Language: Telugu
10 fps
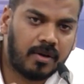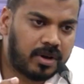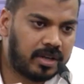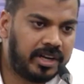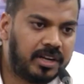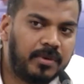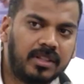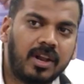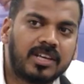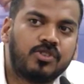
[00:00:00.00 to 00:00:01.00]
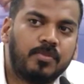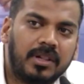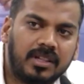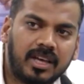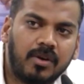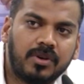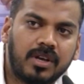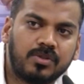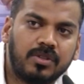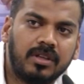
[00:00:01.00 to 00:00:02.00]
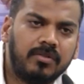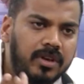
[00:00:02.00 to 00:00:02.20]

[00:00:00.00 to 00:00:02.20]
ఒక ఇంటి మీద లక్ష రూపాయలు తగ్గే అవకాశం ఉంది